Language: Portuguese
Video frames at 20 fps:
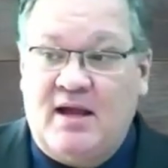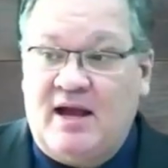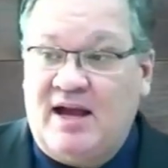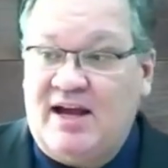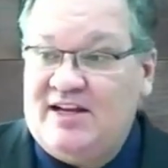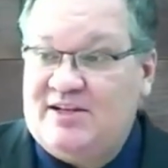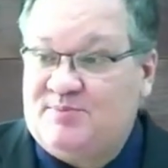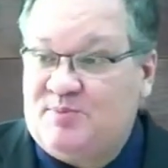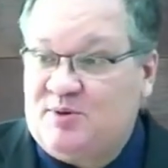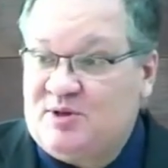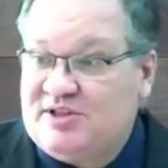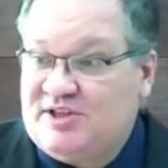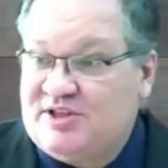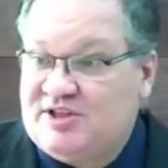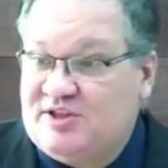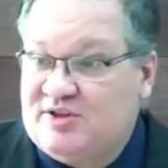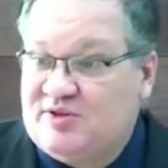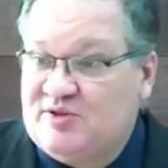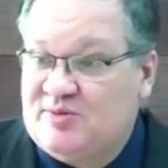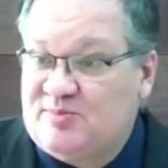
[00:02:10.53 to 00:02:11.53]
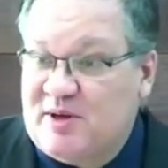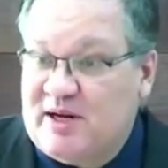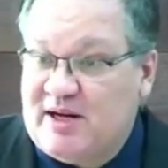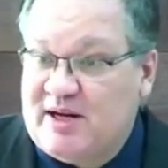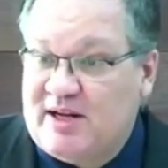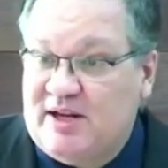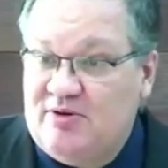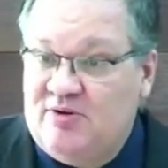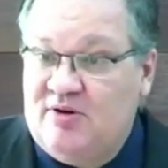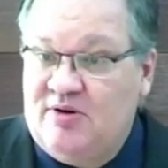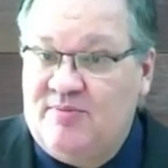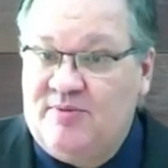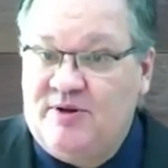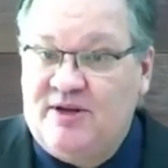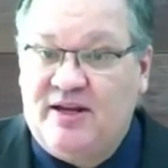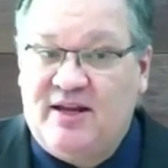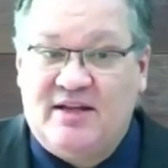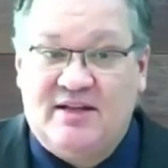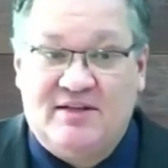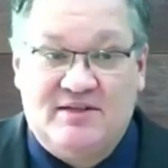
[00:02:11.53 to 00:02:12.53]
A resposta de Jesus para aquele
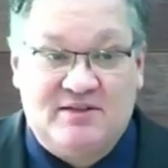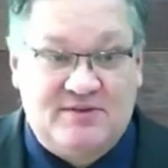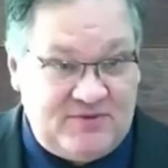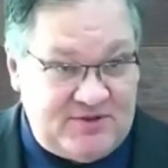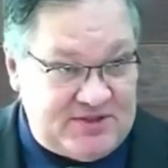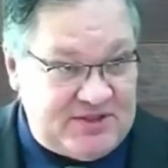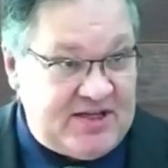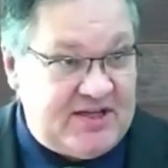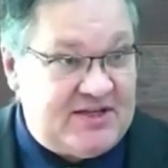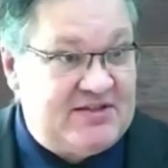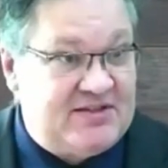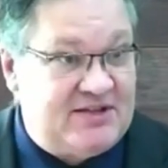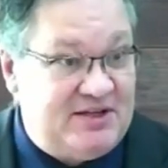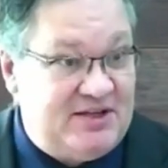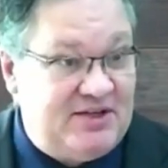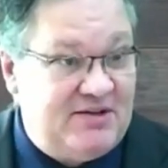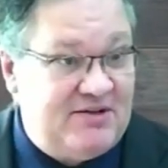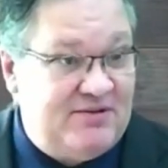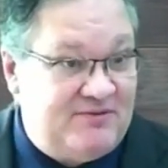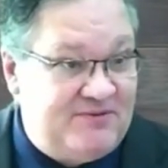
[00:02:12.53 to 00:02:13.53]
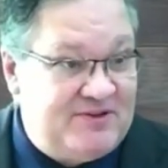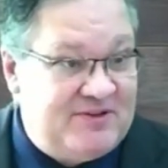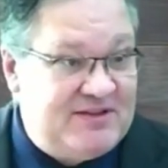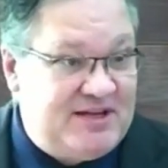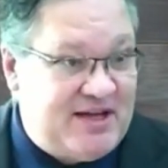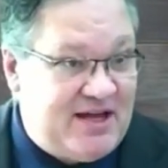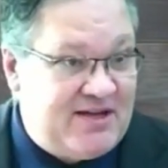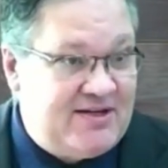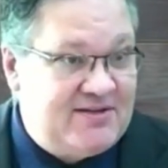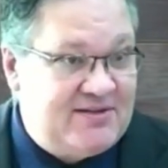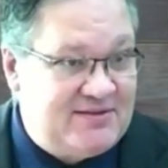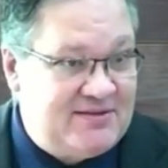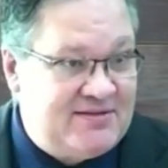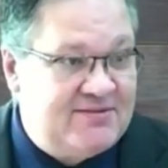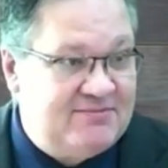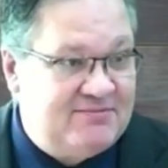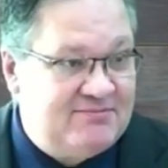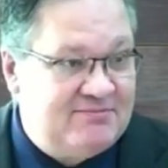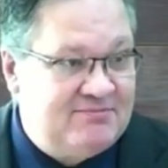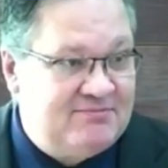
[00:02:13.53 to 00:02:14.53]
homem é: se você assim o
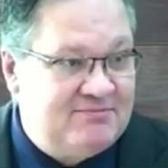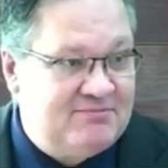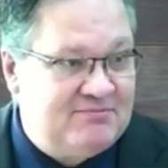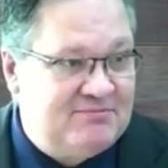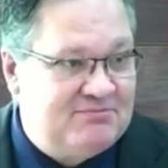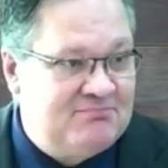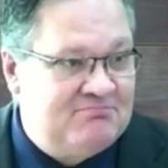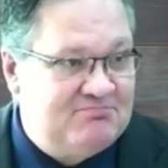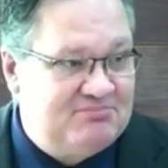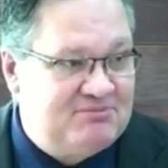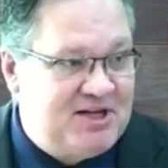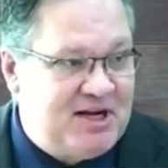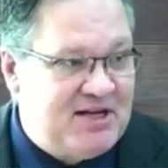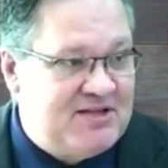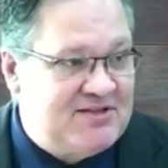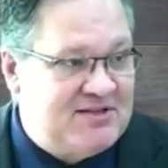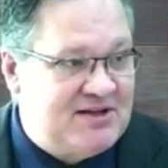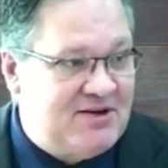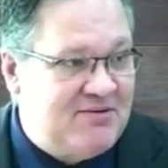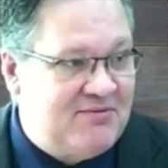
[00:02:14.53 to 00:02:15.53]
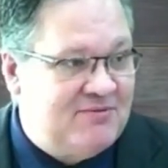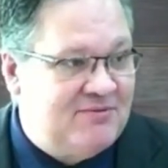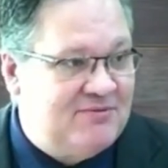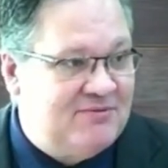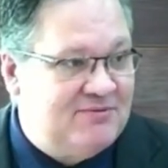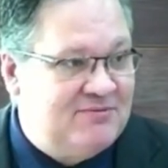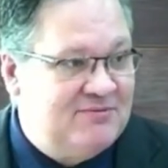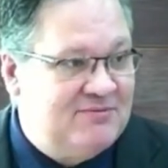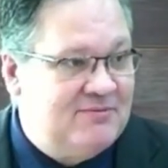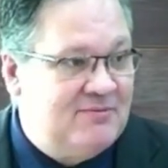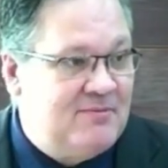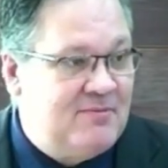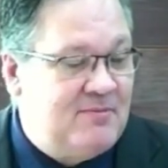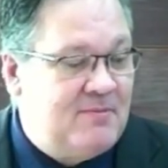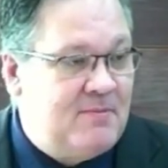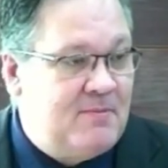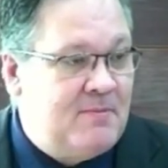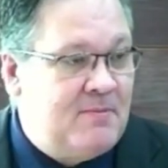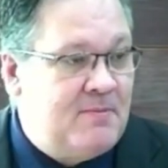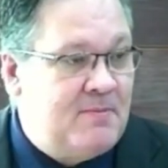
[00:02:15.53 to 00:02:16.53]
fizeres, será salvo.
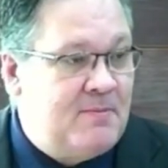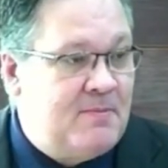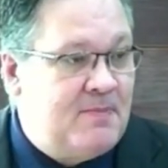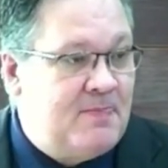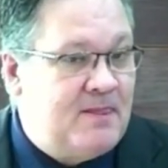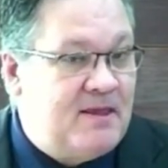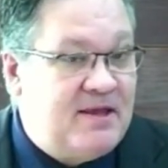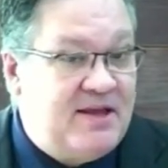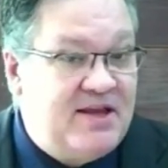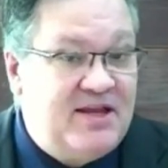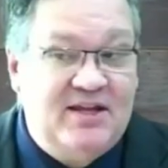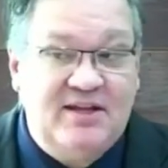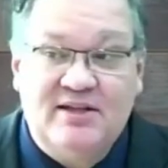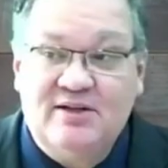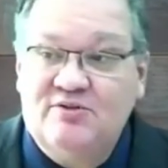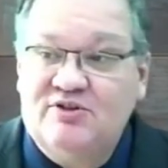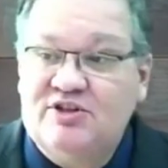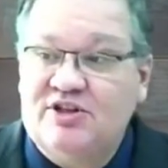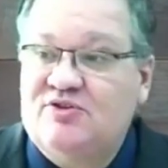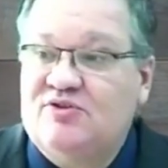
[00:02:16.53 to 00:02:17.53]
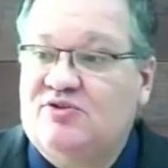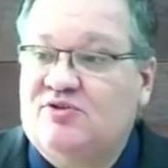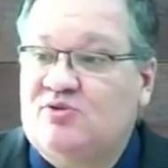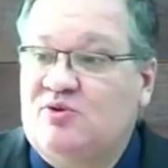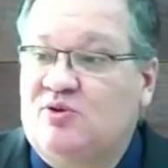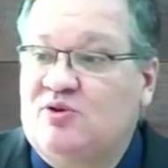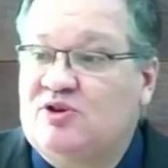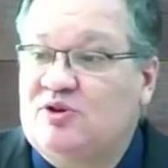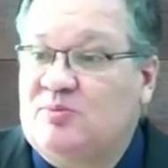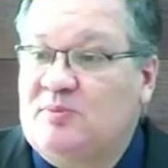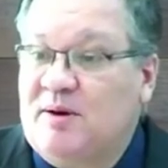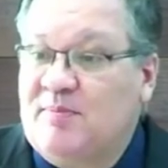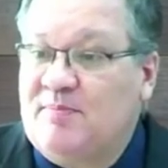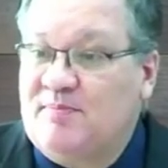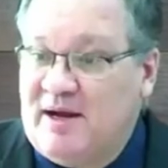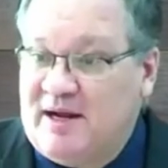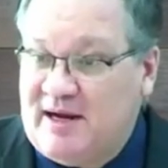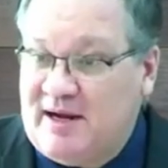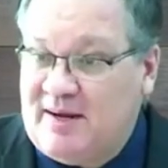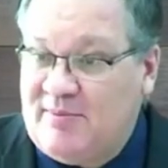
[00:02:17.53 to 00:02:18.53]
E então Jesus conta uma
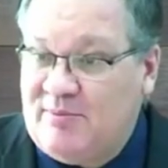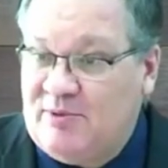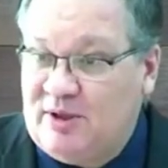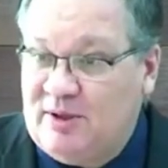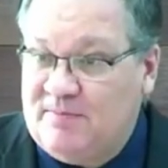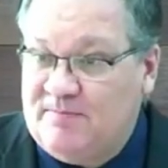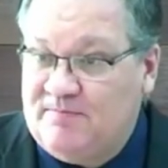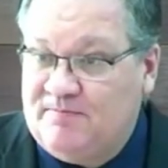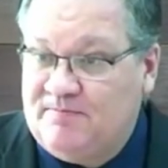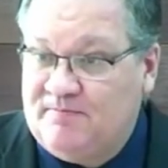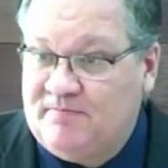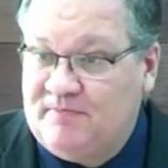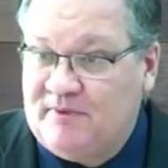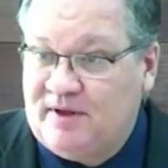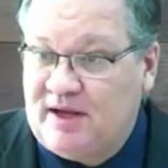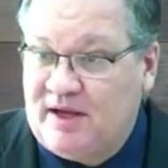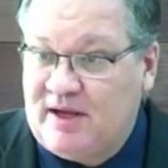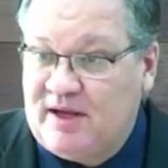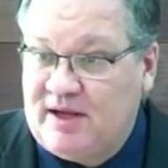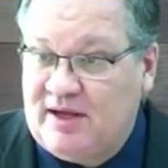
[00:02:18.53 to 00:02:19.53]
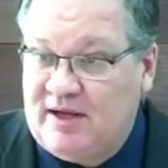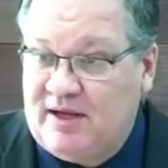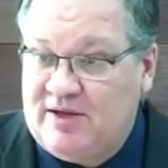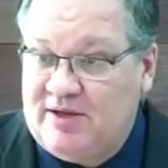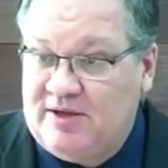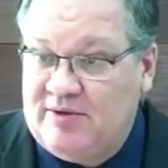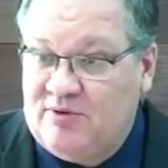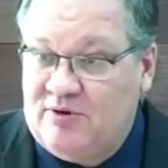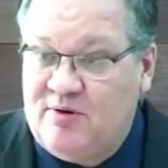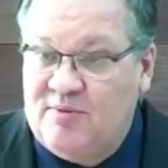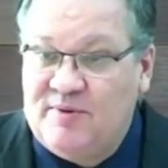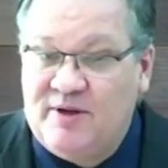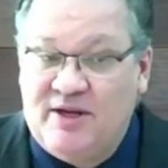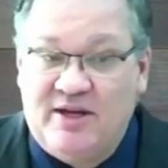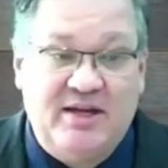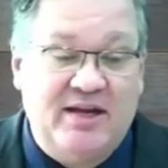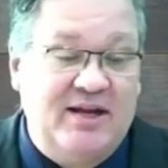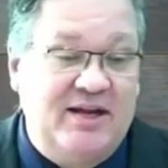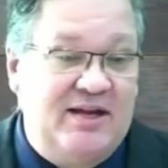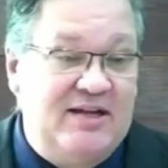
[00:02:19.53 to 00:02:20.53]
parábola àquele
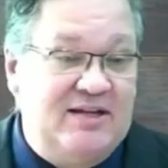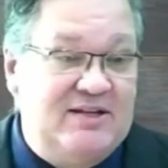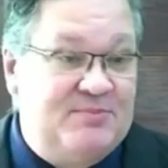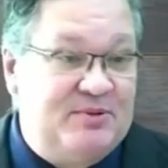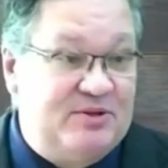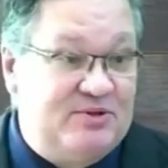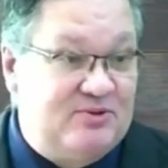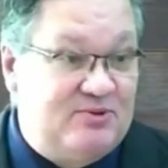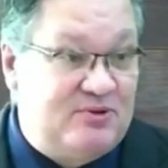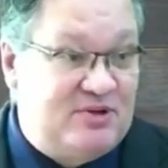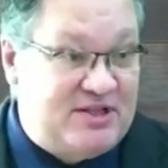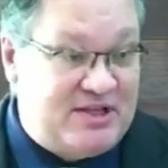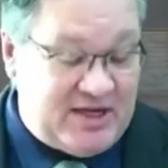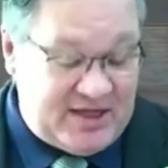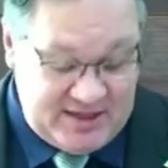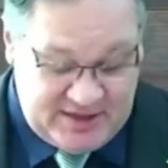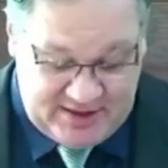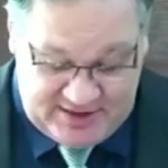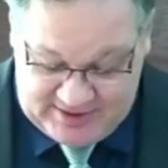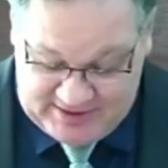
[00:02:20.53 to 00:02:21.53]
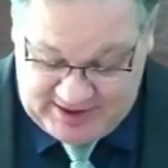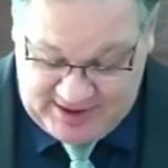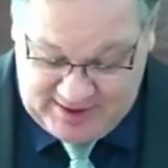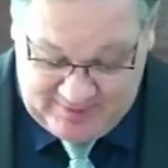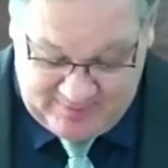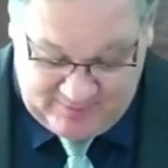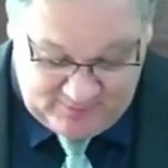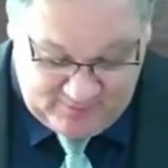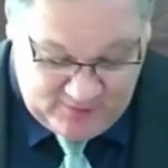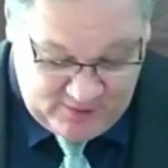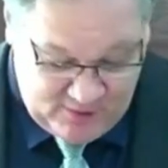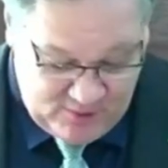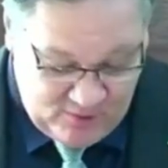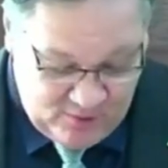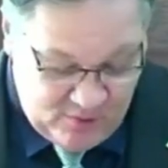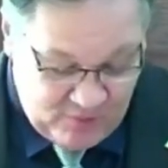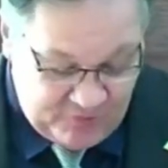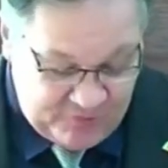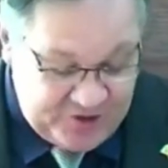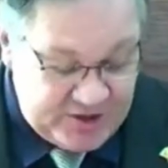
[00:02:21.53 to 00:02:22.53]
homem e aquelas pessoas que ali estavam
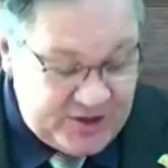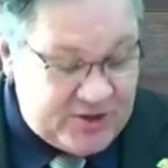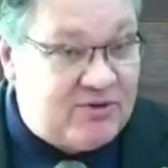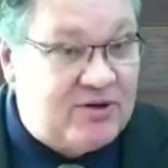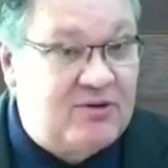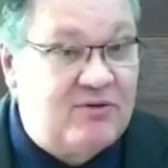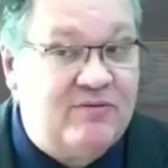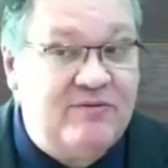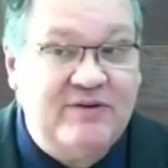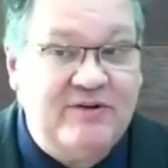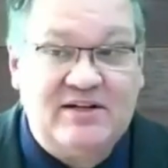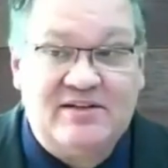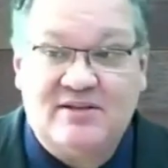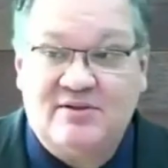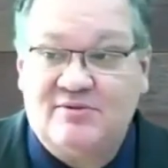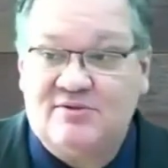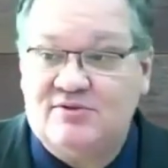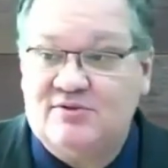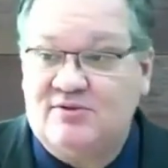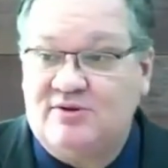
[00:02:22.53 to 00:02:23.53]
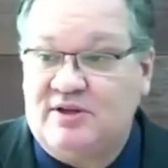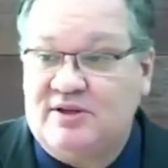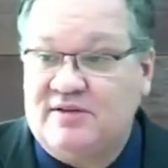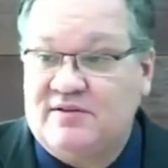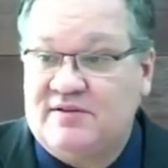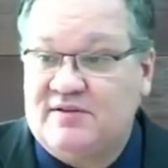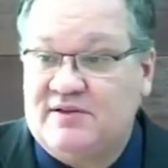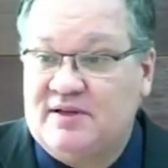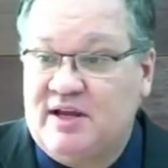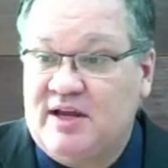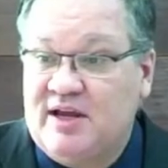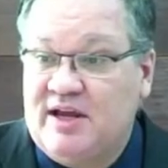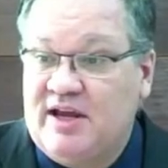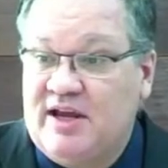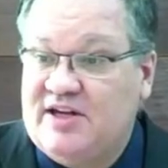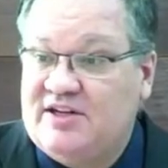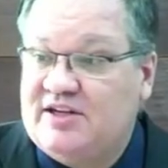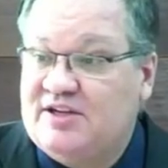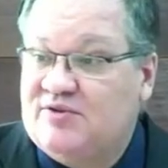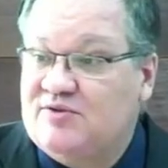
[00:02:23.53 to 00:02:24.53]
ouvindo a conversa dos dois.
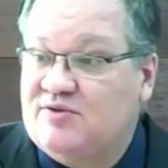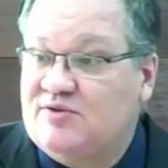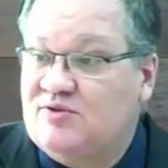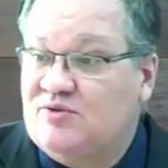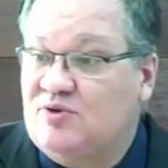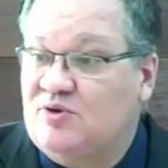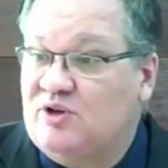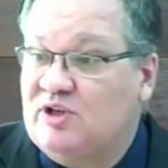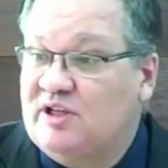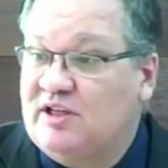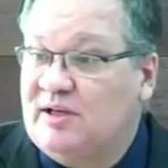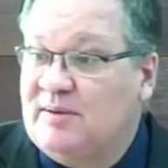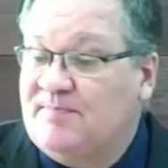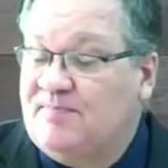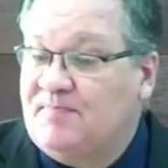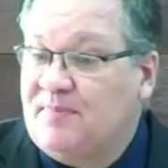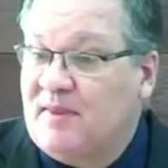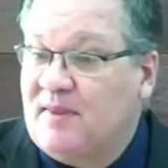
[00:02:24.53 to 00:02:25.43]
E Jesus conta